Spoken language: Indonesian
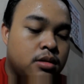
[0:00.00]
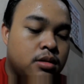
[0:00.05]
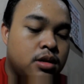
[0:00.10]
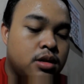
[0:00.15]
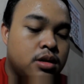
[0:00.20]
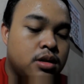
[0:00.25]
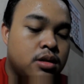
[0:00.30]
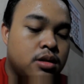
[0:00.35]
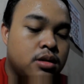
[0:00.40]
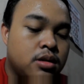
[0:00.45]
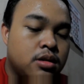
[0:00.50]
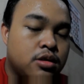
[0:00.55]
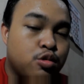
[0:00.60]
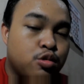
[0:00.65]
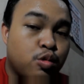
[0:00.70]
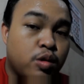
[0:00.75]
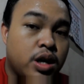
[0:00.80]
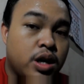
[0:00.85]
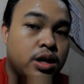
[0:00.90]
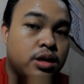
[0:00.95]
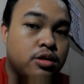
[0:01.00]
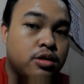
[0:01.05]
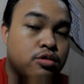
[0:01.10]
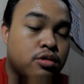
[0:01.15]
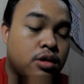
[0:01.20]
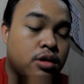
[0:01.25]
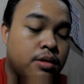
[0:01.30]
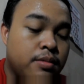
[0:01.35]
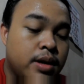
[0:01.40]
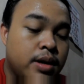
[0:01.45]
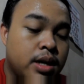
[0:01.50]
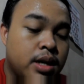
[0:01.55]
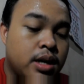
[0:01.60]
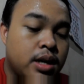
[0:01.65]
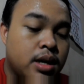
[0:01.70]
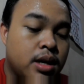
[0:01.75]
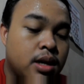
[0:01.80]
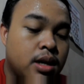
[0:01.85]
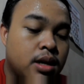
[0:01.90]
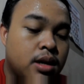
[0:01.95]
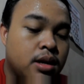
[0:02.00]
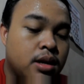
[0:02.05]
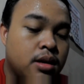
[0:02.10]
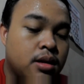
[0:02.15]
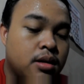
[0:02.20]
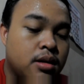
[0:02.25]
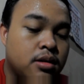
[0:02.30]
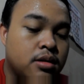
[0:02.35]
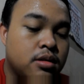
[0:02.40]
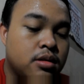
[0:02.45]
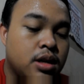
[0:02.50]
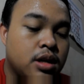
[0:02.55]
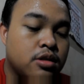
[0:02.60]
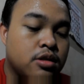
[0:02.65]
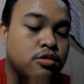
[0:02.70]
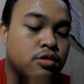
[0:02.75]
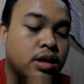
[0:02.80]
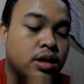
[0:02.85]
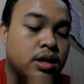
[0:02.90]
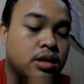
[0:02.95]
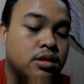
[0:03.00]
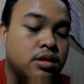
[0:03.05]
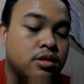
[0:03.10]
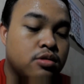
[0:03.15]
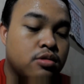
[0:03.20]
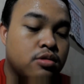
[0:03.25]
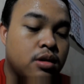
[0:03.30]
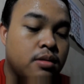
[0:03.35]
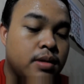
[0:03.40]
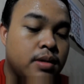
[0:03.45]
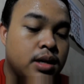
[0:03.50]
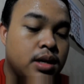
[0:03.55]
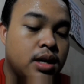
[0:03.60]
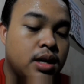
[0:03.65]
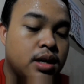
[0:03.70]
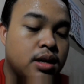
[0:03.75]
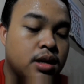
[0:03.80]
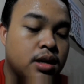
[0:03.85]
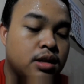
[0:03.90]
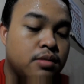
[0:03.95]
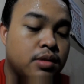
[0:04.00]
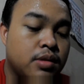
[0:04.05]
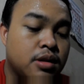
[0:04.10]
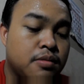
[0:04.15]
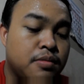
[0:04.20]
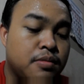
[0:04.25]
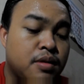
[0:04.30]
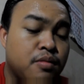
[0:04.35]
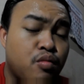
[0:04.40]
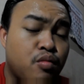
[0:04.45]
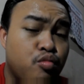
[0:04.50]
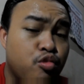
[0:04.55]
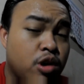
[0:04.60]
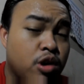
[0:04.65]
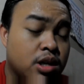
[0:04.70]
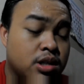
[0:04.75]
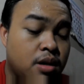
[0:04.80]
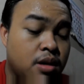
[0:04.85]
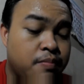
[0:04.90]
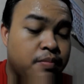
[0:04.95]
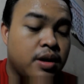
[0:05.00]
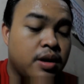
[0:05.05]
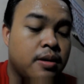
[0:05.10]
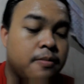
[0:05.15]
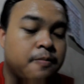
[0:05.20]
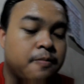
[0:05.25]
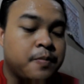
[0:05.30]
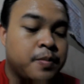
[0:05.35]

di sungai di Surabaya dari sungai di Surabaya hingga tempat-tempat pembuangan sampah